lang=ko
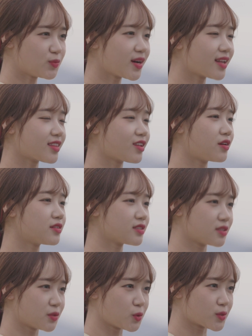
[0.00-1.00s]
꿈
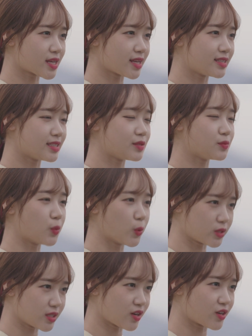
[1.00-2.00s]
같던 그곳에는
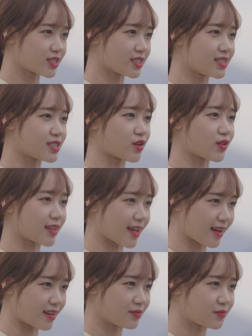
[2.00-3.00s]
모든 것이
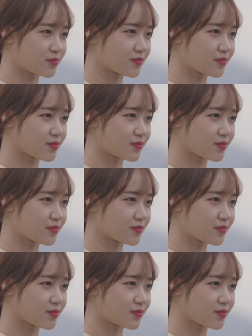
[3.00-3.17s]
있었다.